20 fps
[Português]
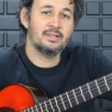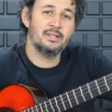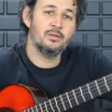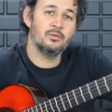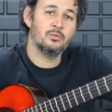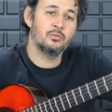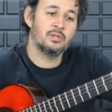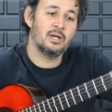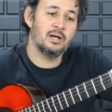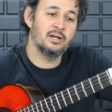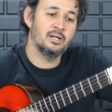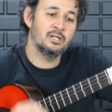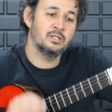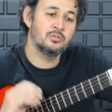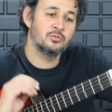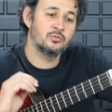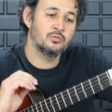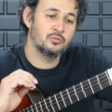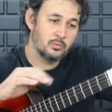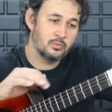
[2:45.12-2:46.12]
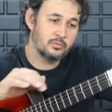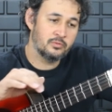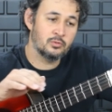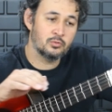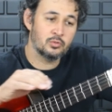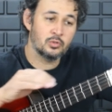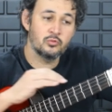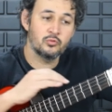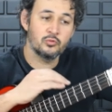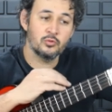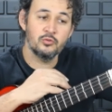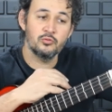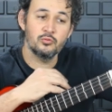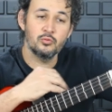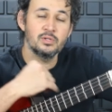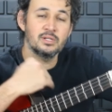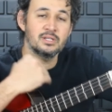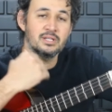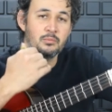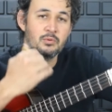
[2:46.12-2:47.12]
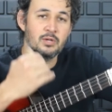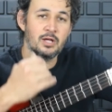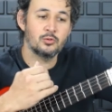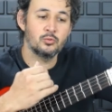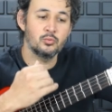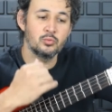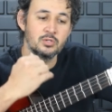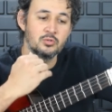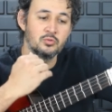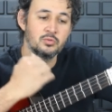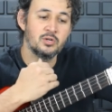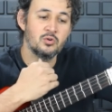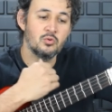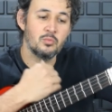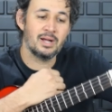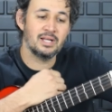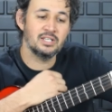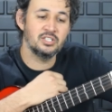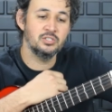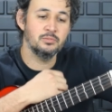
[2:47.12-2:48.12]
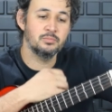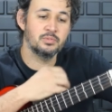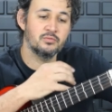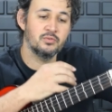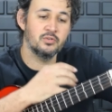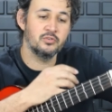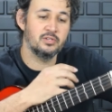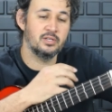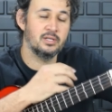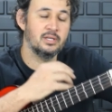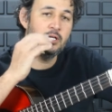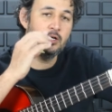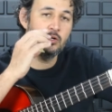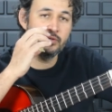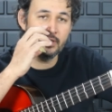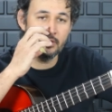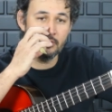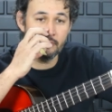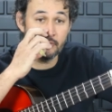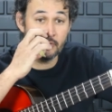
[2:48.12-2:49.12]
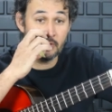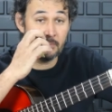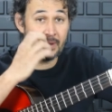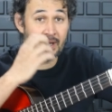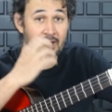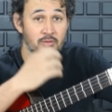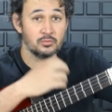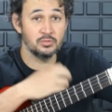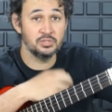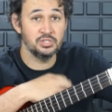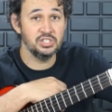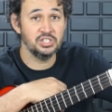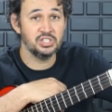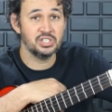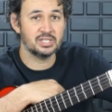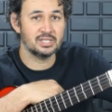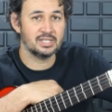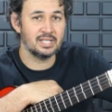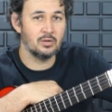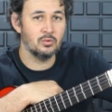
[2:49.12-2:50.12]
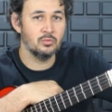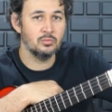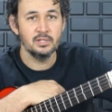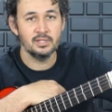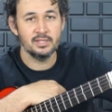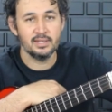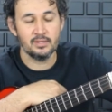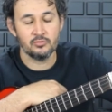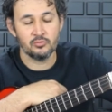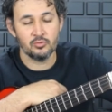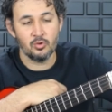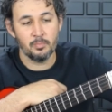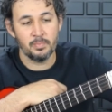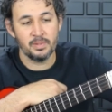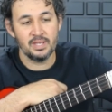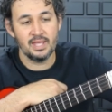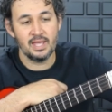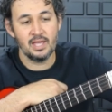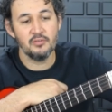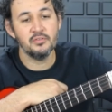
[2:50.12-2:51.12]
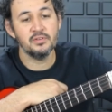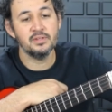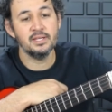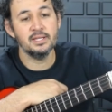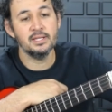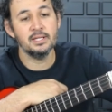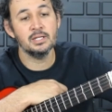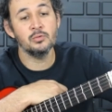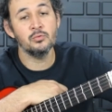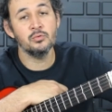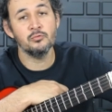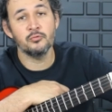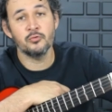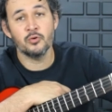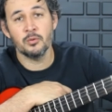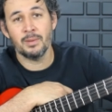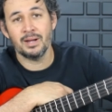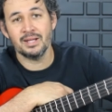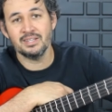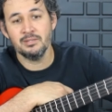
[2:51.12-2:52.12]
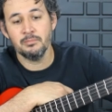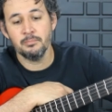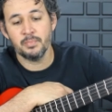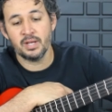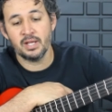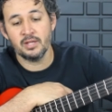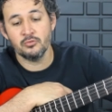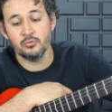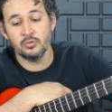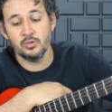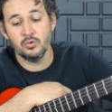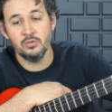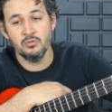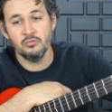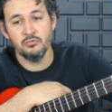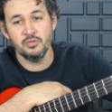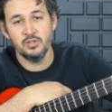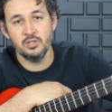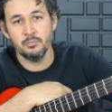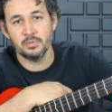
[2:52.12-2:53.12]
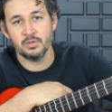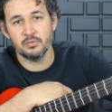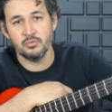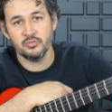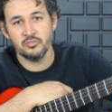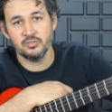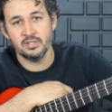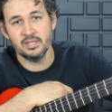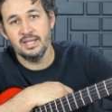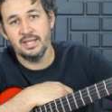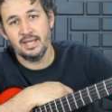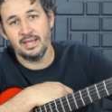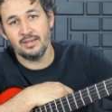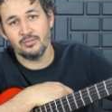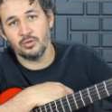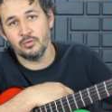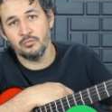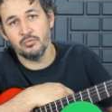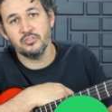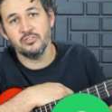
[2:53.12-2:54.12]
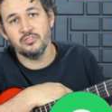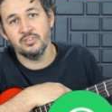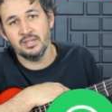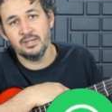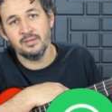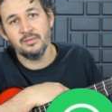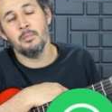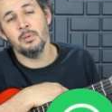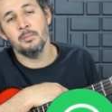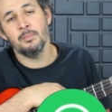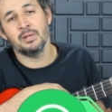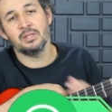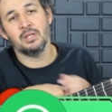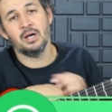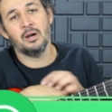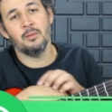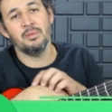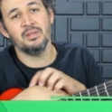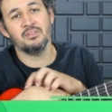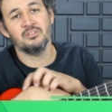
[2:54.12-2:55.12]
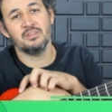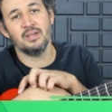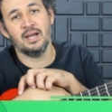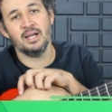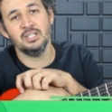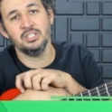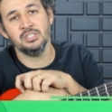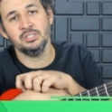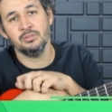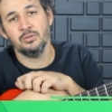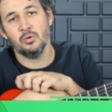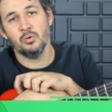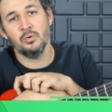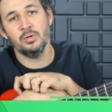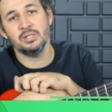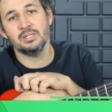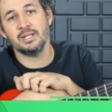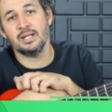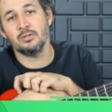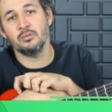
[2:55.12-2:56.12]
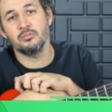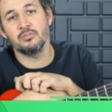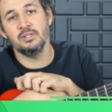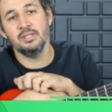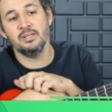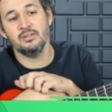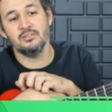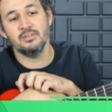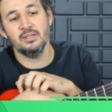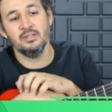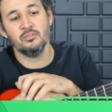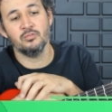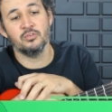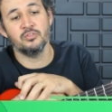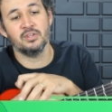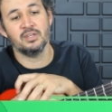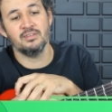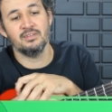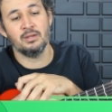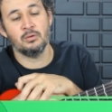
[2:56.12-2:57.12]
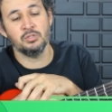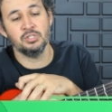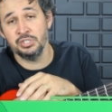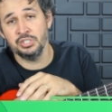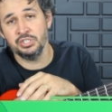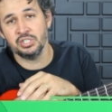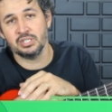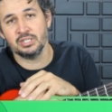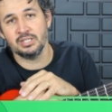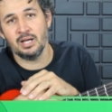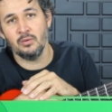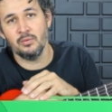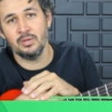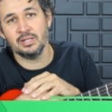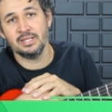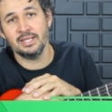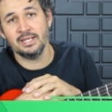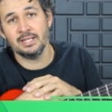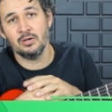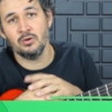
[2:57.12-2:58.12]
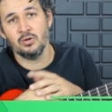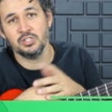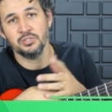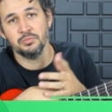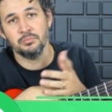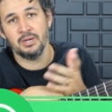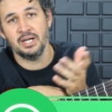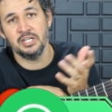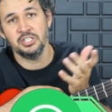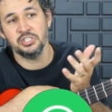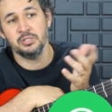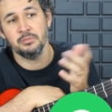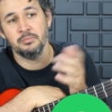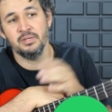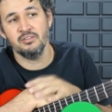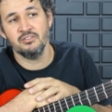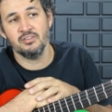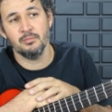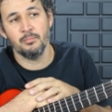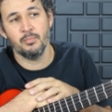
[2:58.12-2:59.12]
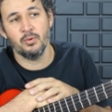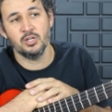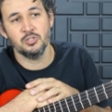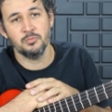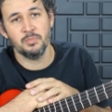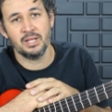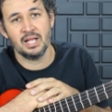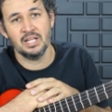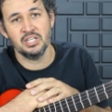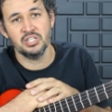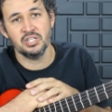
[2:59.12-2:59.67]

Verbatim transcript: tem os arranjos, as introduções, tudo na tablatura, tudo arrumadinho para você. Eu tenho no formato digital, que é só o PDF, tem no formato impresso que eu envio para você. É só você me mandar uma mensagem ou entrar nos links aí, se você quiser o digital, ele tem na Hotmart também, você pode pegar